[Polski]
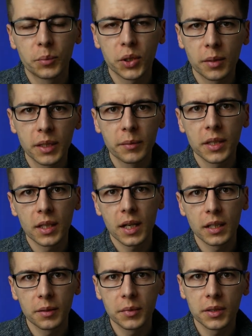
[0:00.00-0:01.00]
podobne
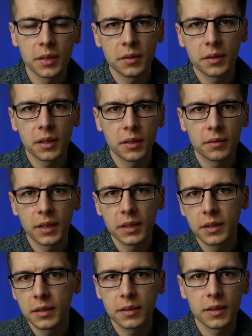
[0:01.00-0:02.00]
mieszkanie może
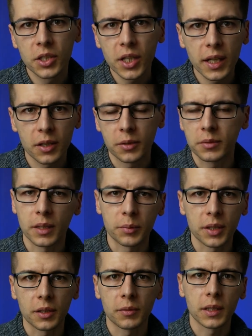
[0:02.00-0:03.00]
sąsiadować z rzeką na
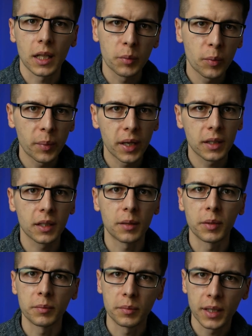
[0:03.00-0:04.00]
przykład, albo
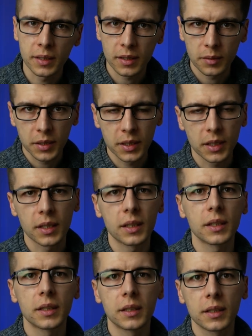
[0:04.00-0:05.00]
parkiem, miejscem, gdzie
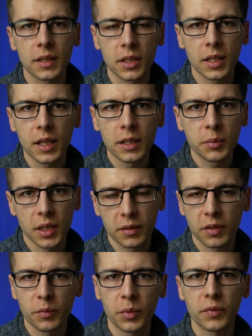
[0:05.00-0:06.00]
jest zieleń,
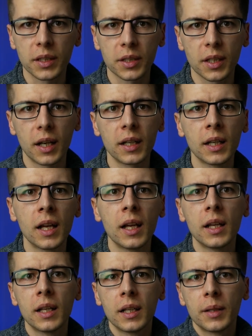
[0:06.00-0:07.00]
przewiew powietrza
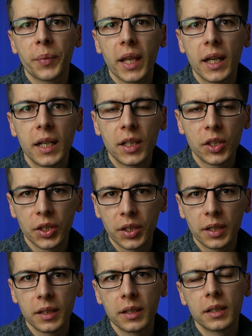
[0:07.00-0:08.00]

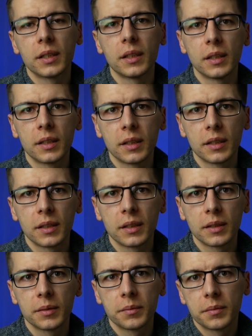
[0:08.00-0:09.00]
i yy,
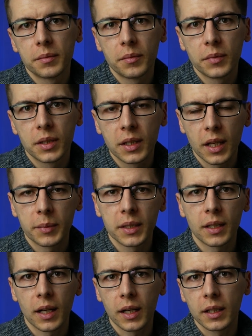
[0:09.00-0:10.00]

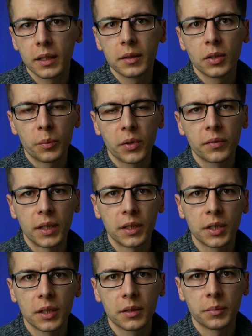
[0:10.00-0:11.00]
diametralnie to
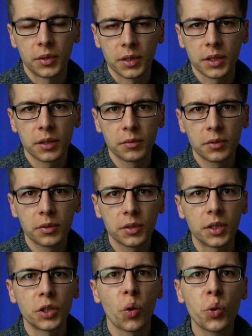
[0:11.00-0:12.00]
powietrze może się
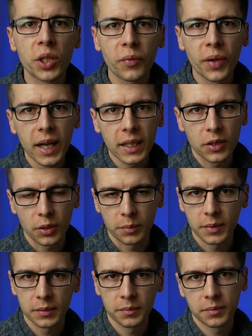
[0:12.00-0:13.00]
różnić. Uświadom